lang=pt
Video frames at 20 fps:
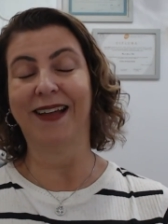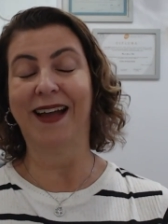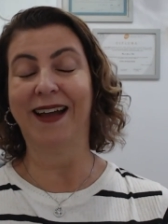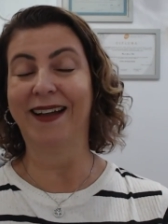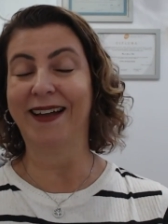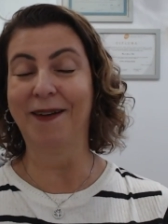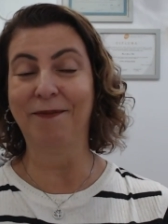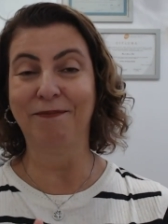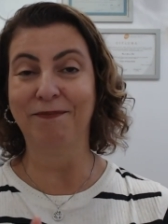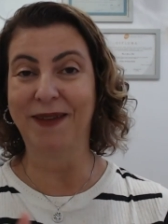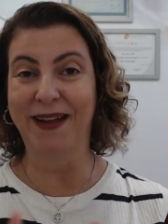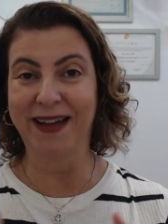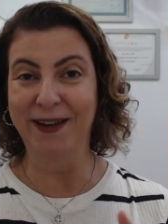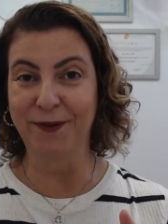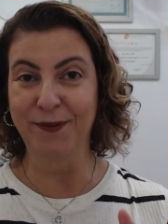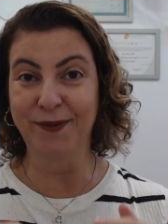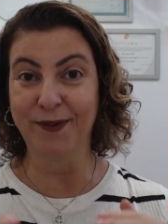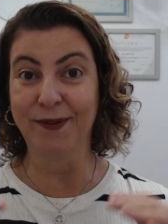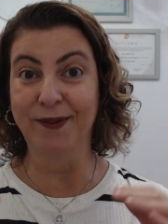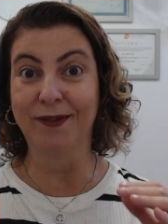
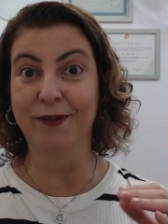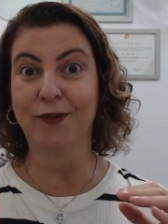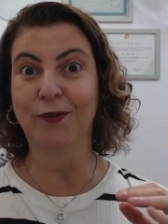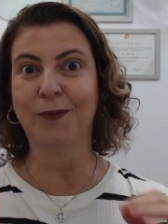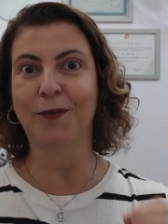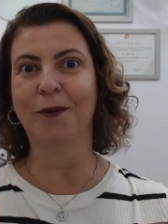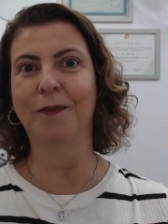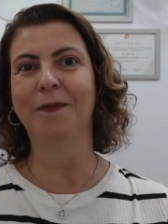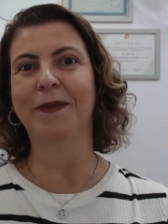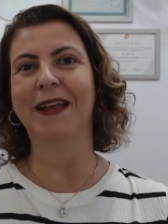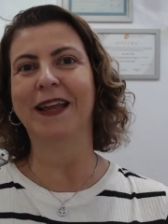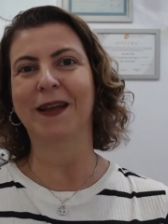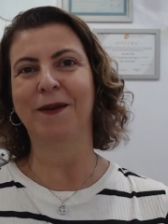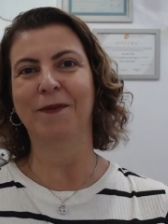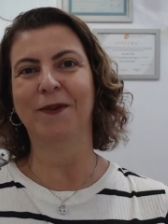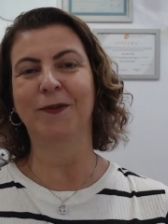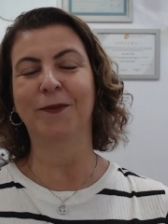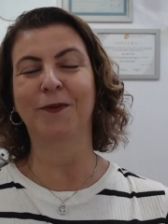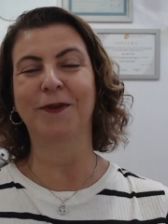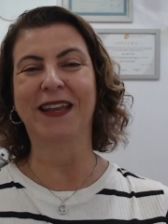acabaram-se os seus
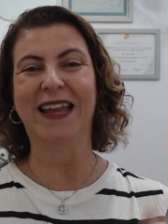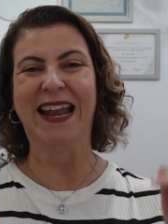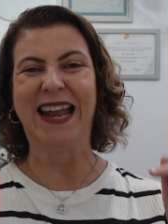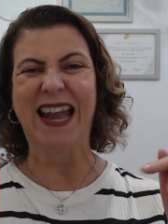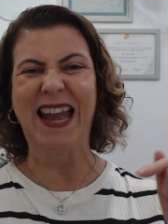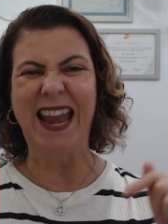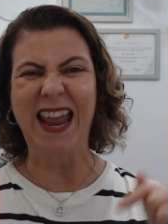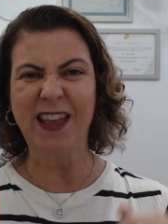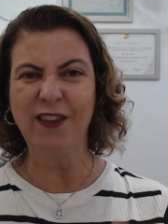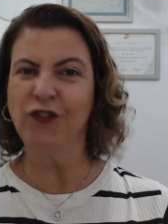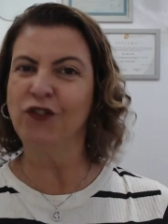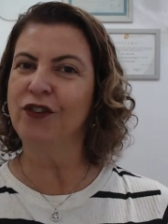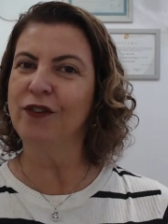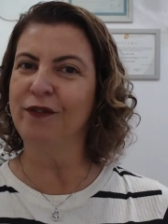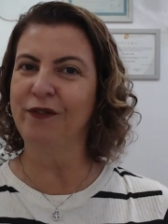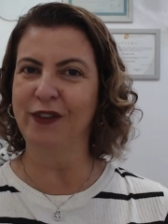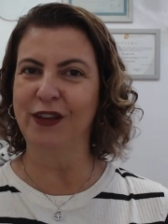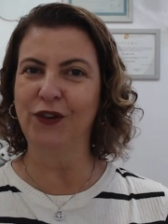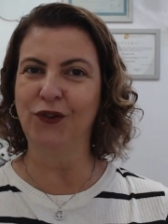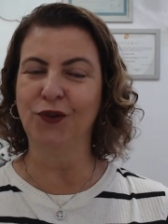problemas, porque neste
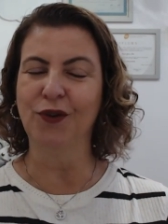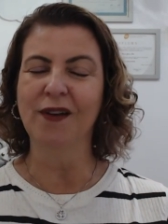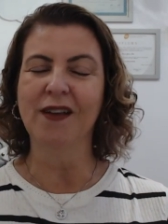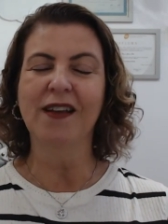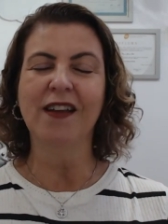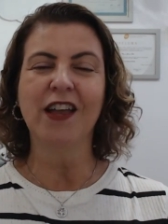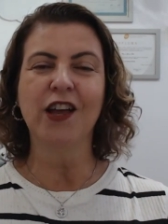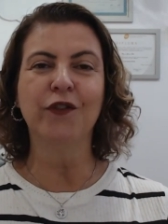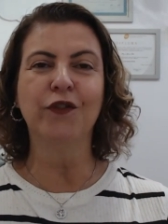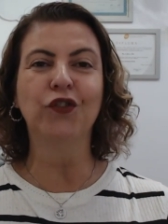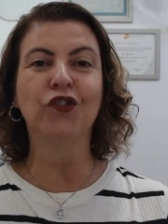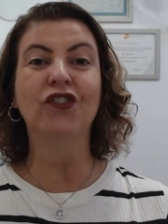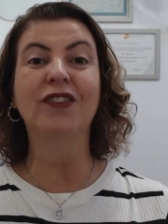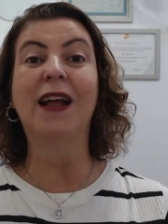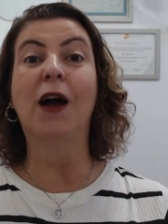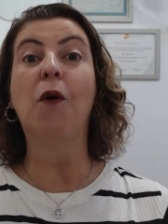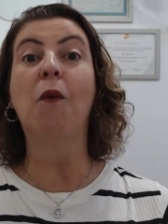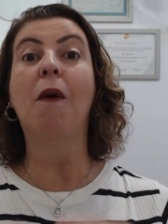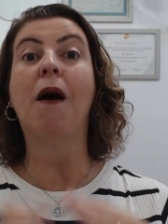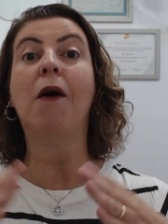vídeo eu vou te
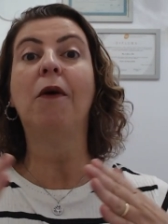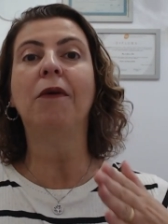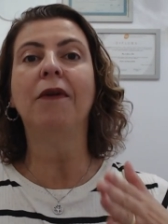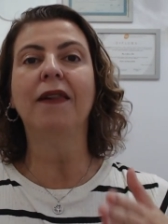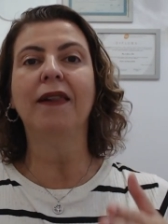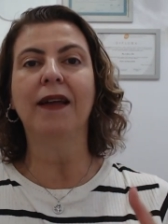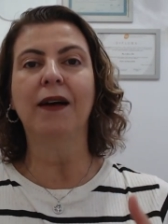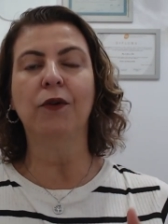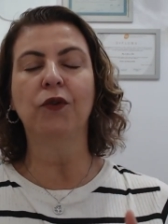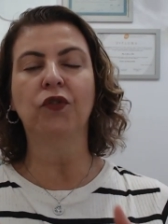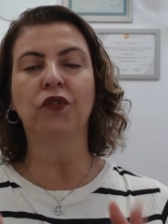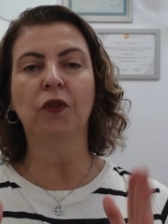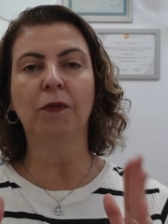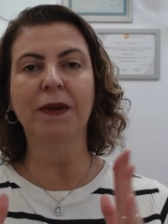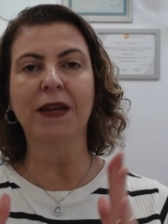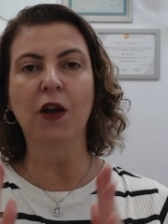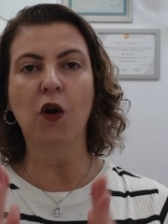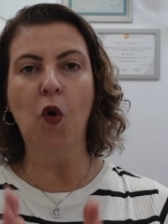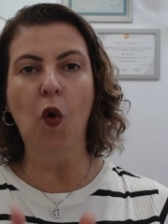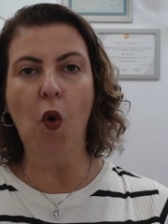dar um aulão
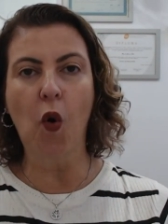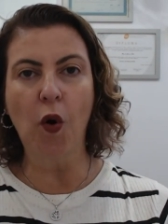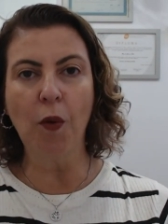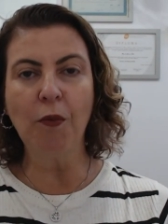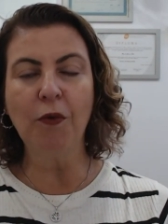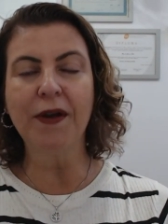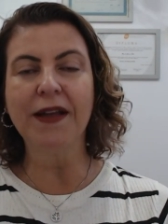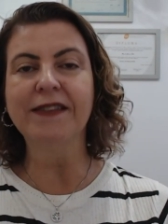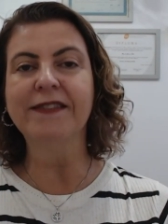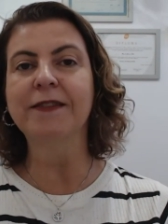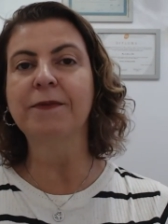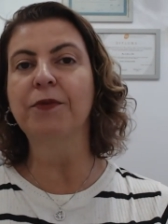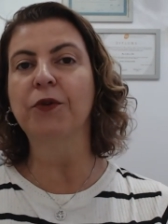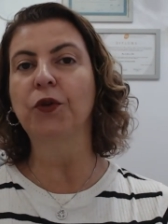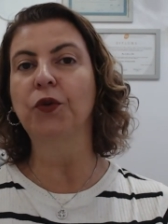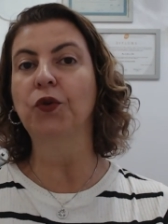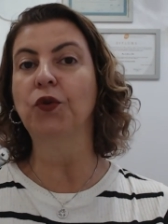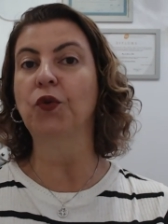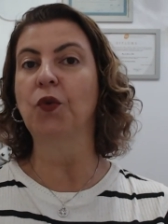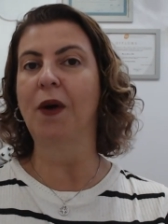sobre como esse
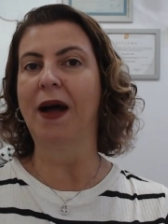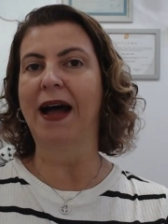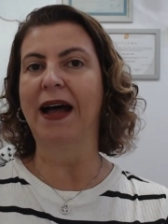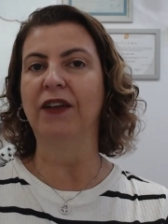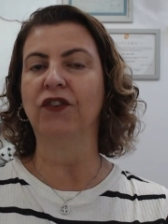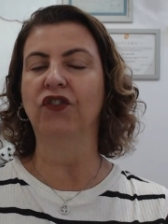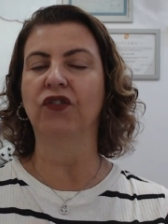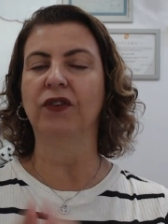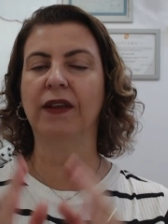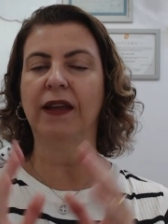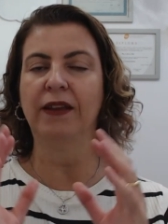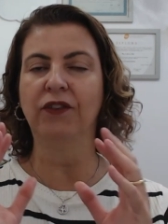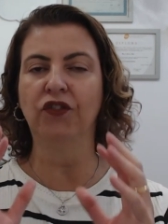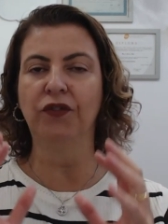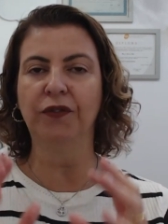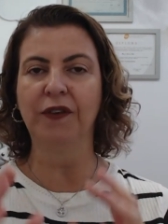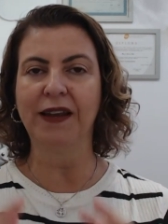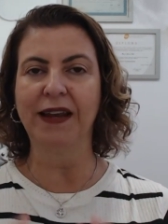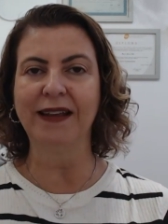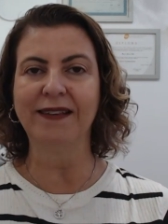produto age em
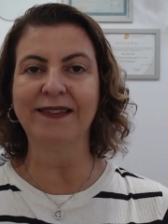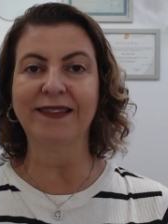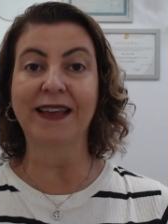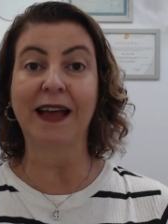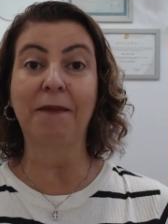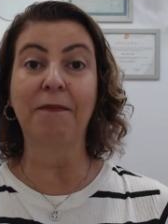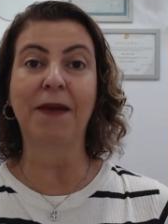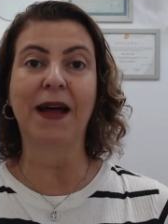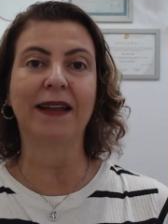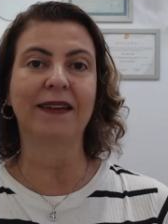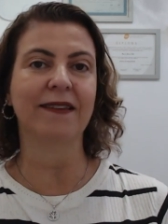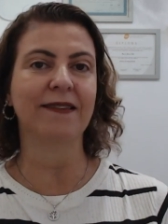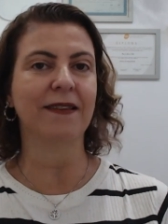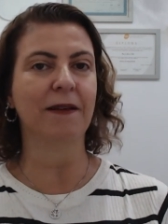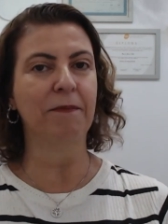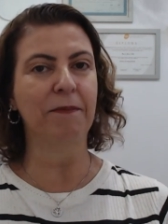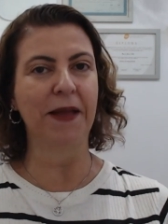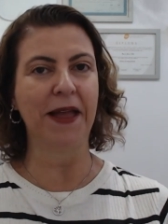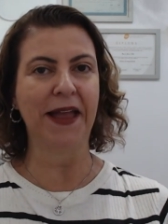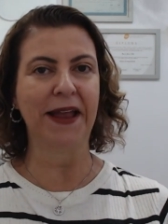diferentes camadas da
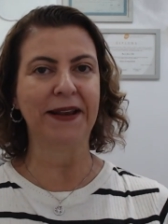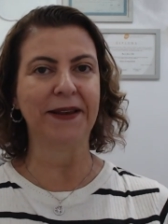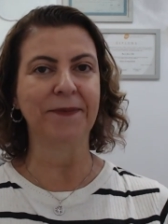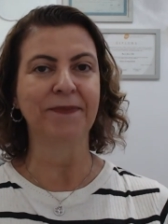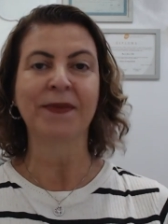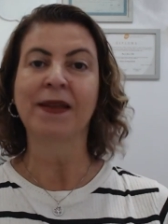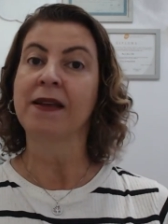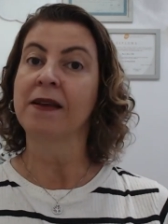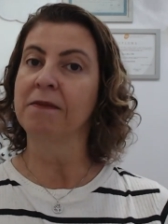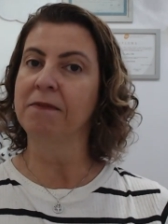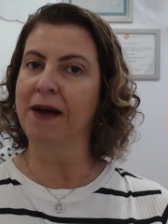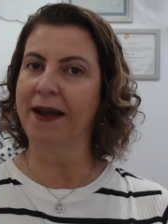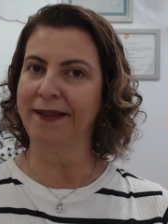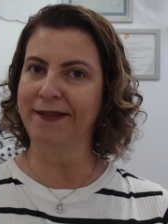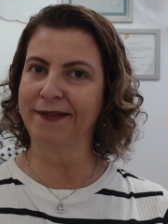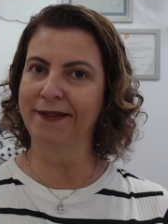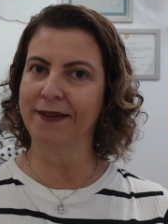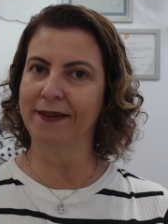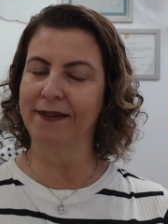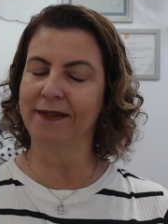pele.
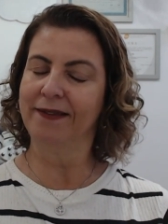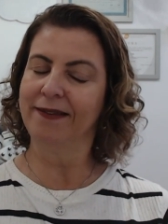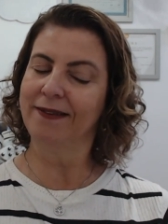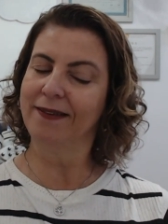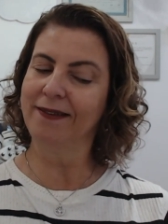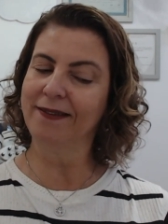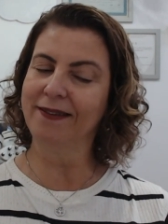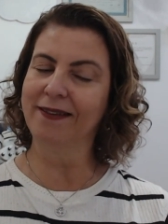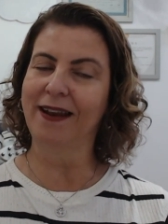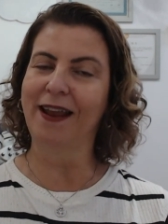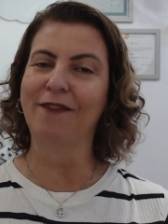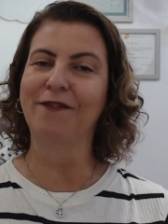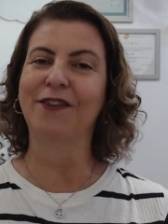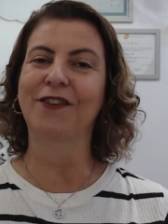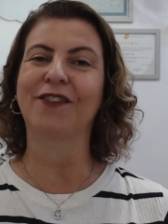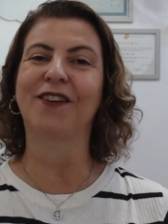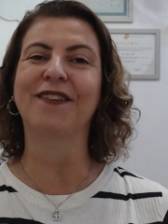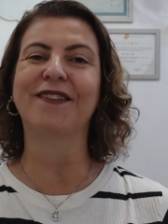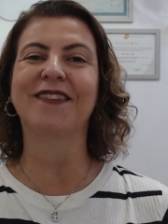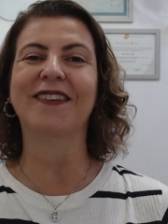Mas antes, se inscreve no
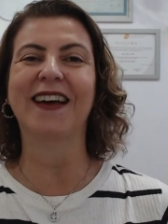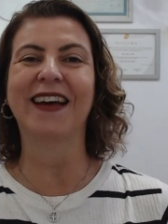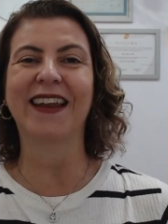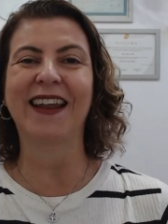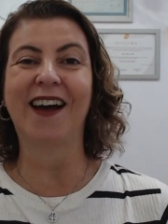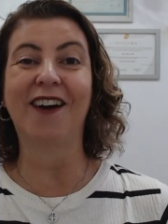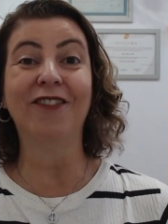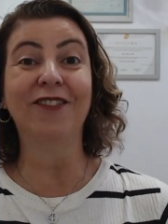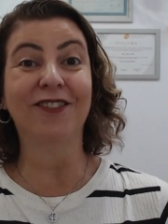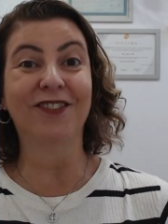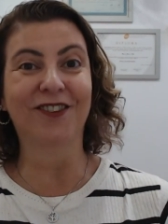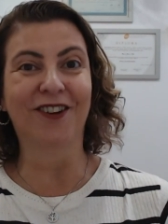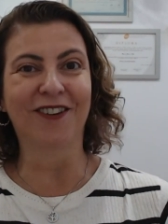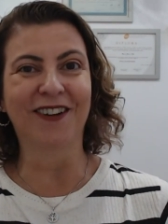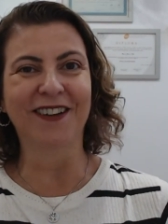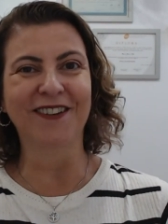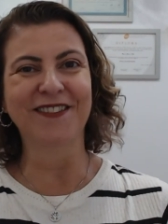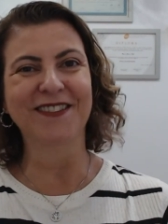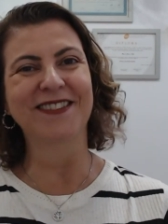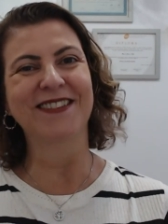nosso canal,
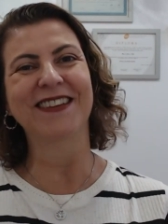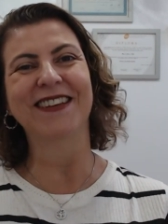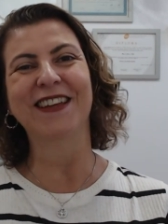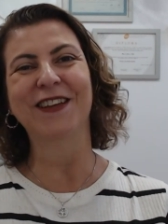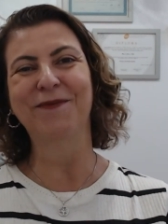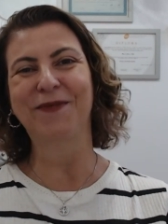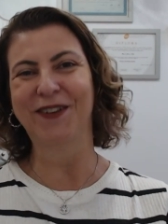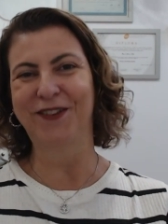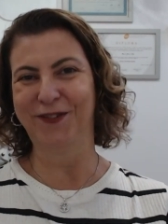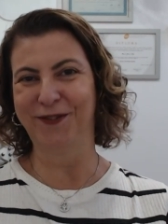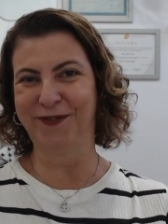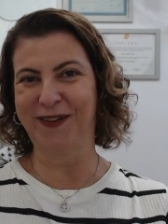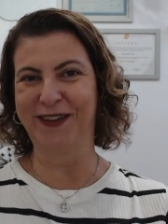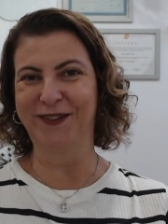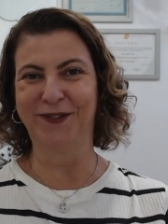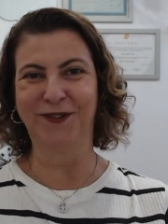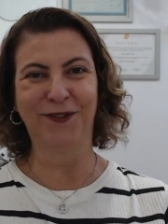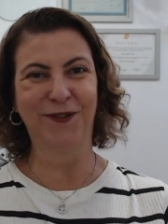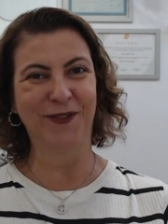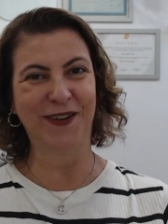toca no sininho para ativar
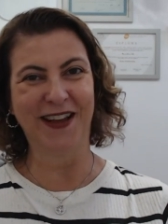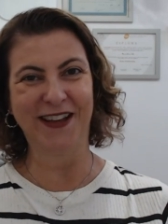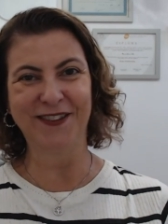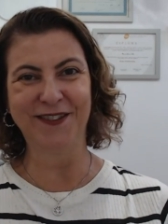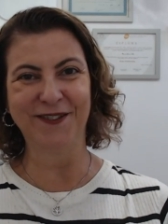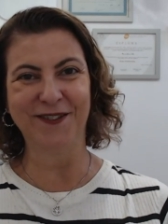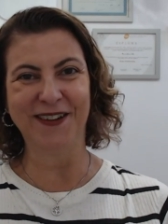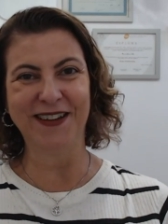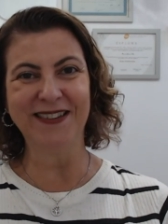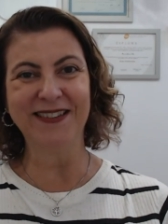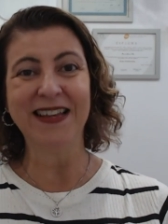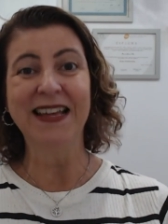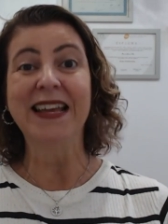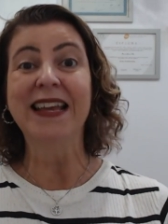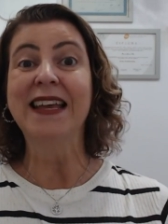as notificações